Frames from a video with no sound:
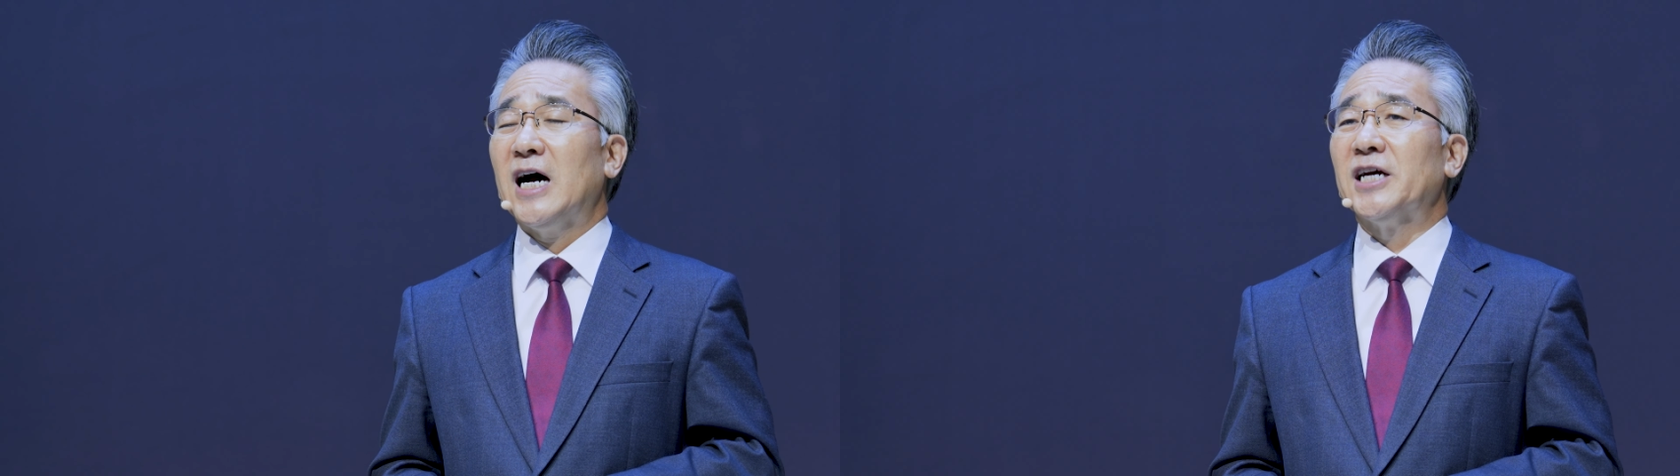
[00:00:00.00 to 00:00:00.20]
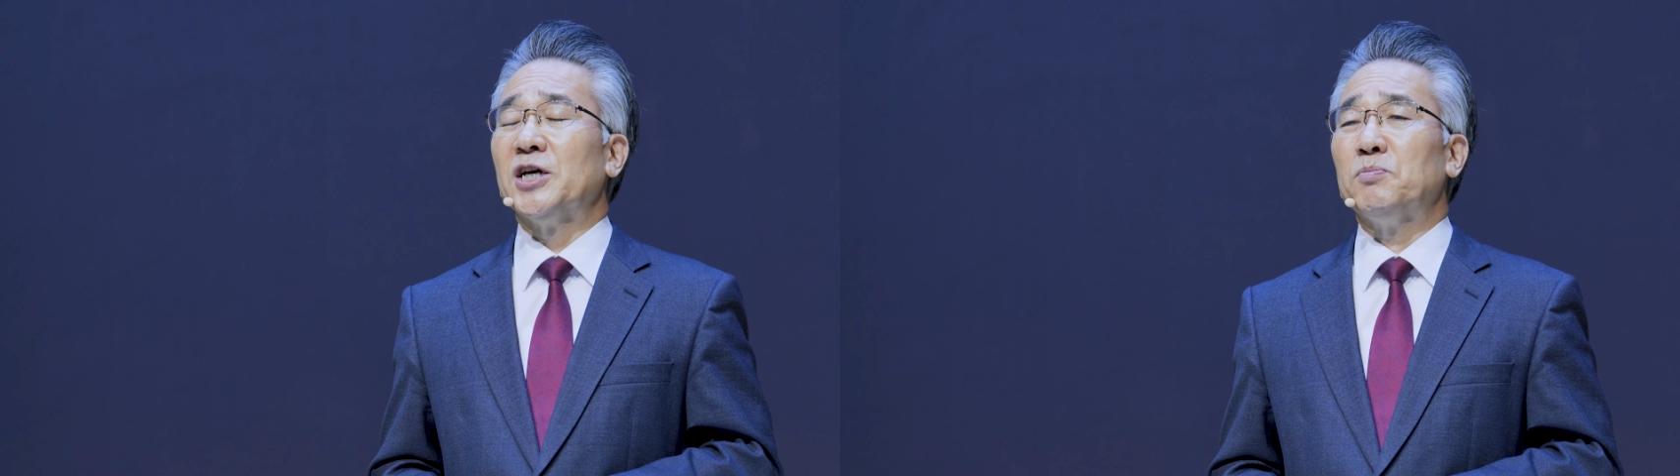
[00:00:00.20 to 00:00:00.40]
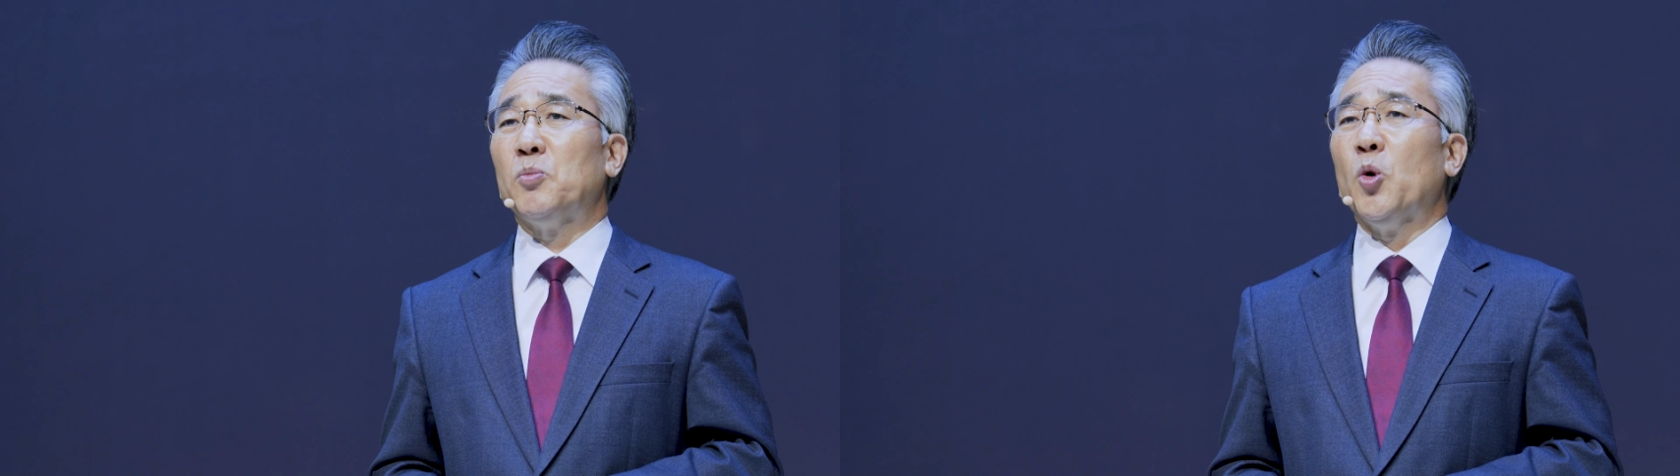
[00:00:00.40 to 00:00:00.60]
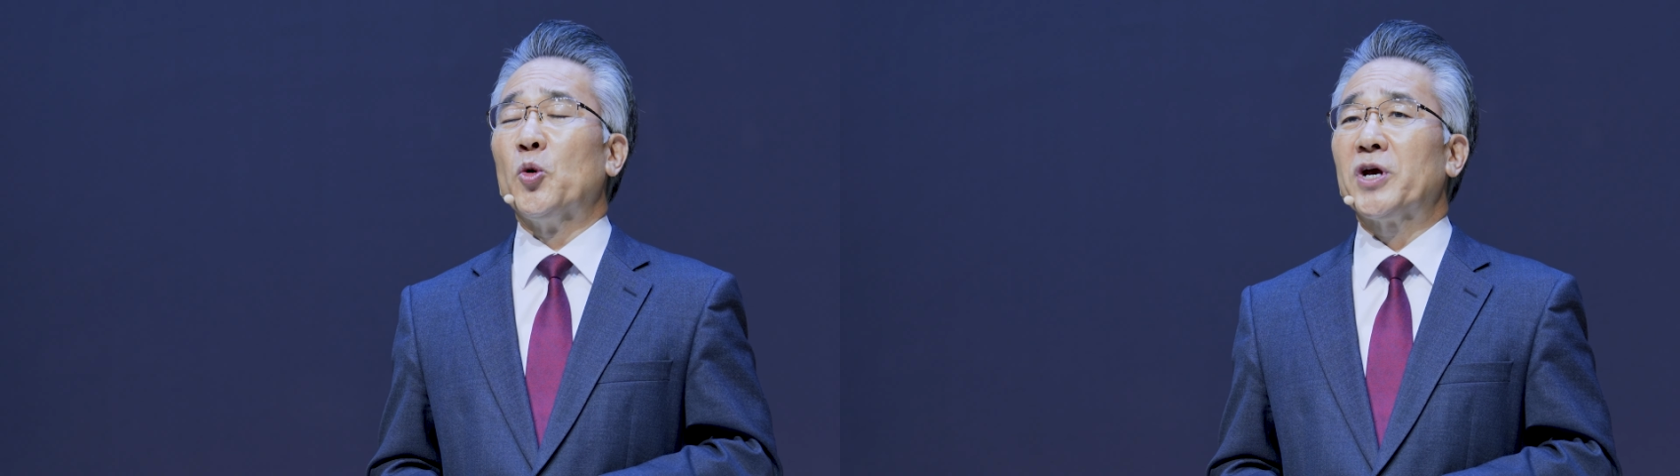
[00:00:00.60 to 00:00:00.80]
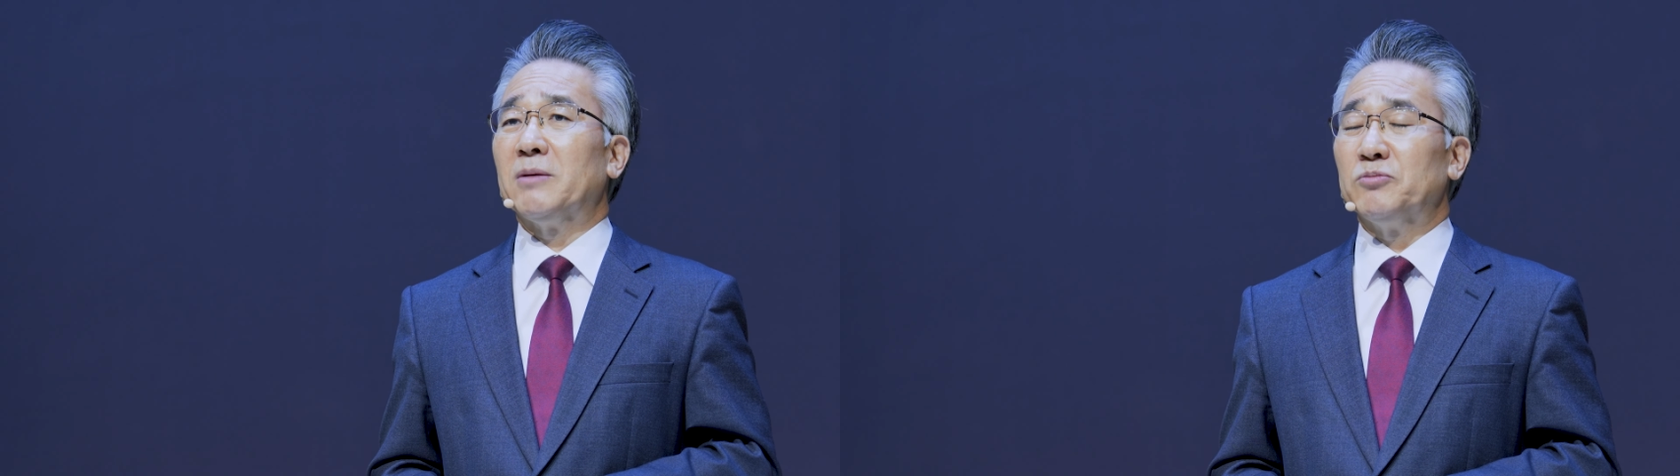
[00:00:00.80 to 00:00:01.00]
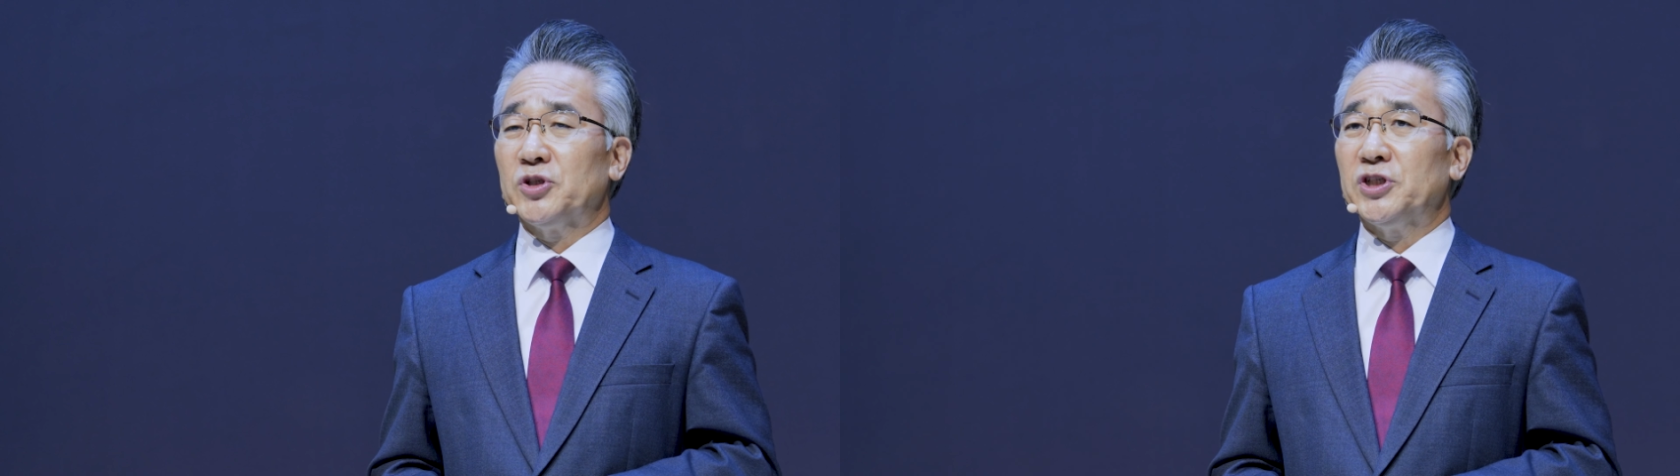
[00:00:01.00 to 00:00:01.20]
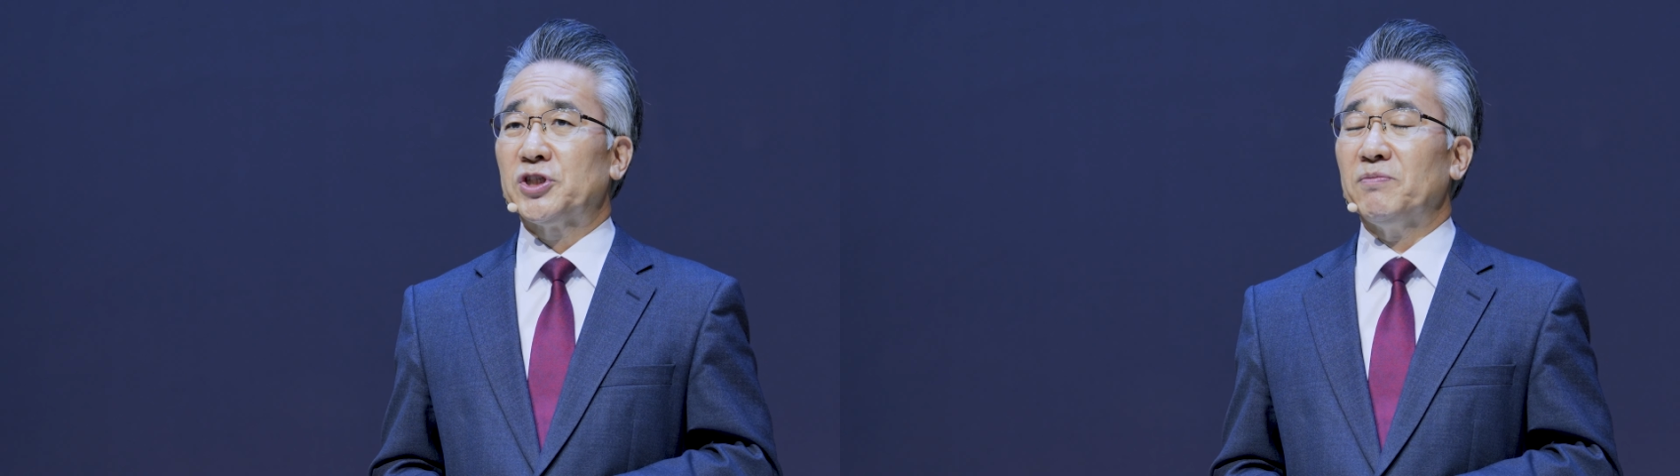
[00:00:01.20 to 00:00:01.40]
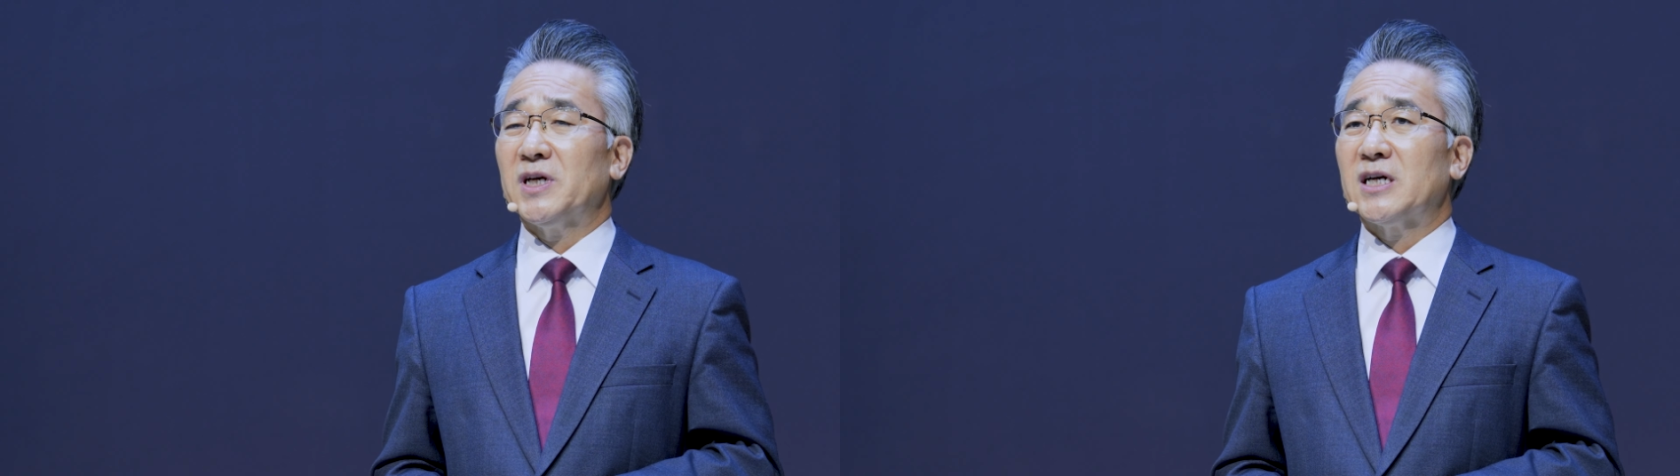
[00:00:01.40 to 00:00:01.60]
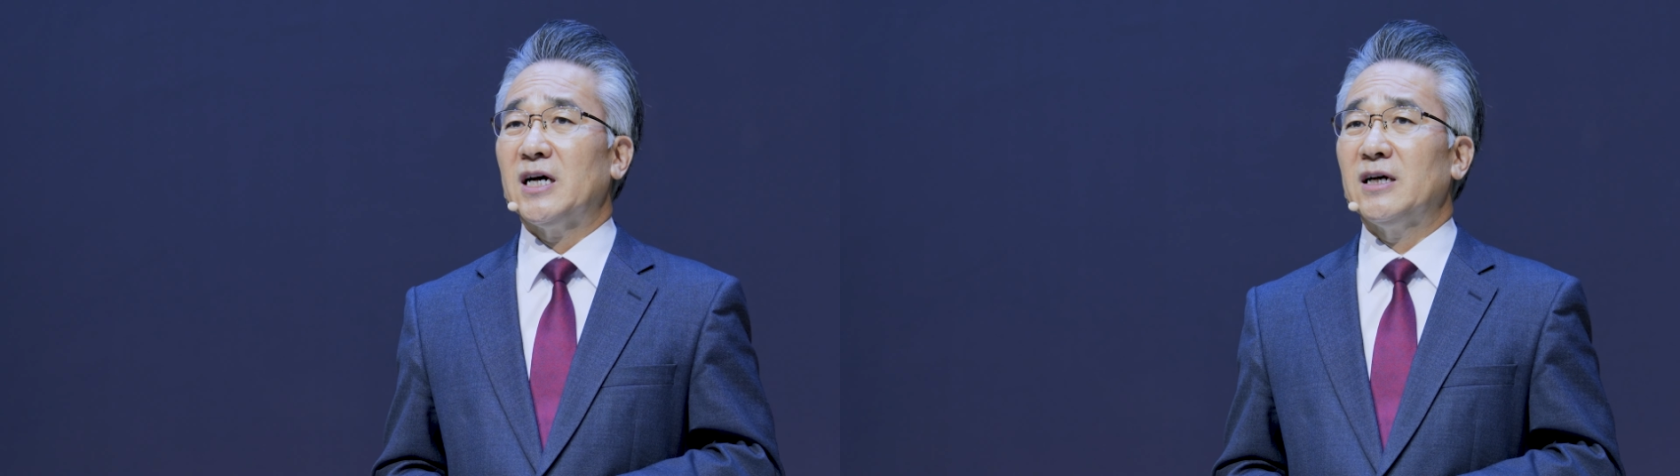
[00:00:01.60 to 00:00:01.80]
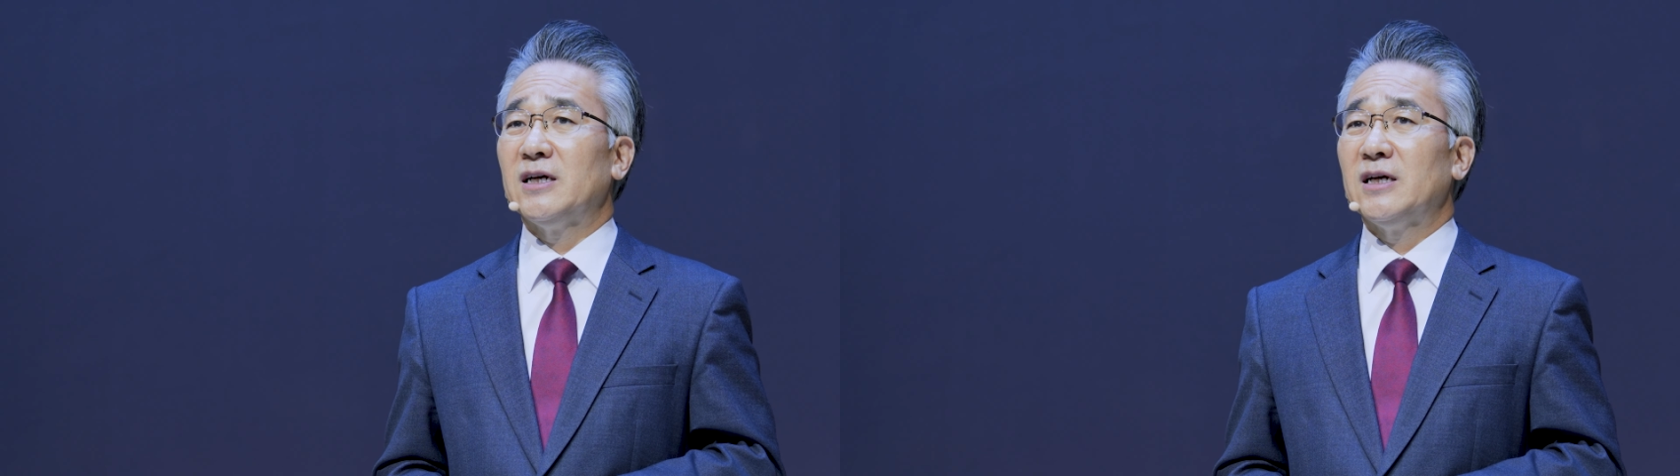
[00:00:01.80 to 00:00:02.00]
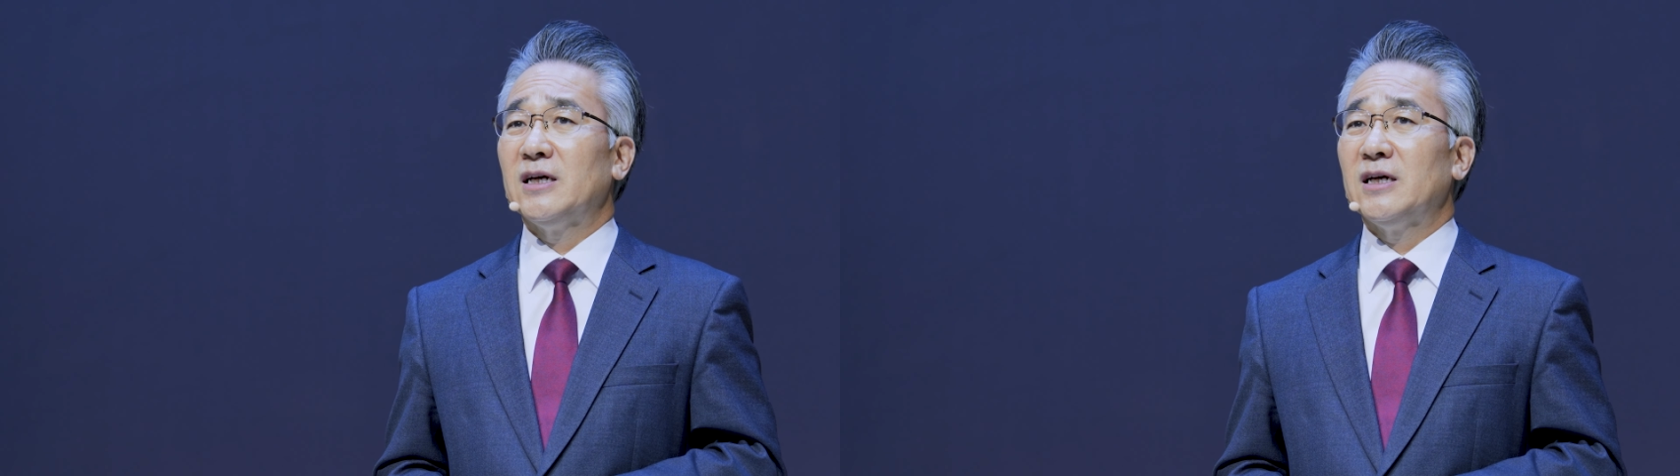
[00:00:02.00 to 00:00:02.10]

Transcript: 아예 포기한 분이 있습니까?